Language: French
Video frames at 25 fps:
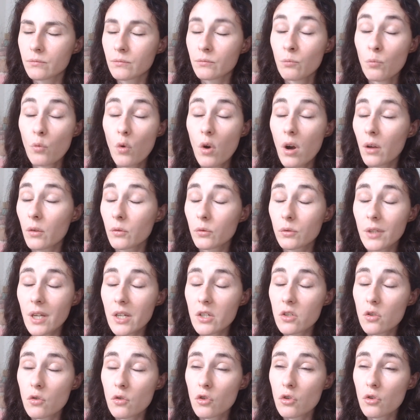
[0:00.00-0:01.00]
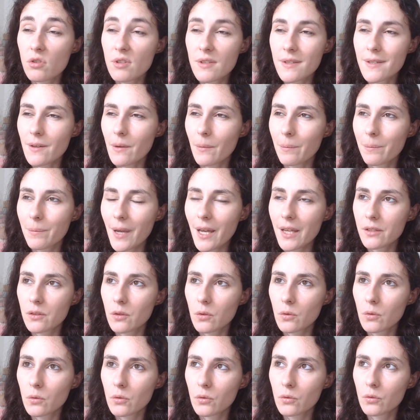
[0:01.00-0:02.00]
moi en tout cas, je, ne sens pas
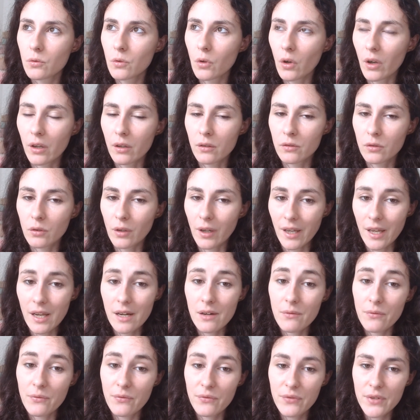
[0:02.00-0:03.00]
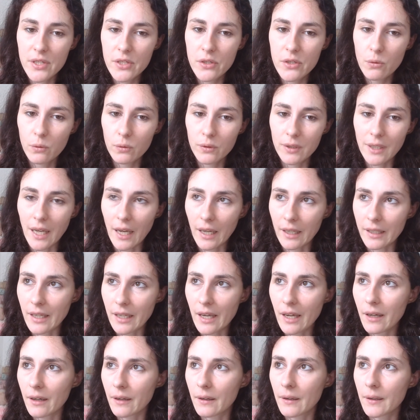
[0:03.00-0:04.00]
de, de réelle vision
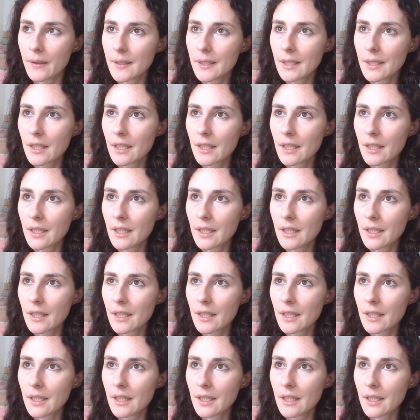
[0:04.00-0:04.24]
derrière.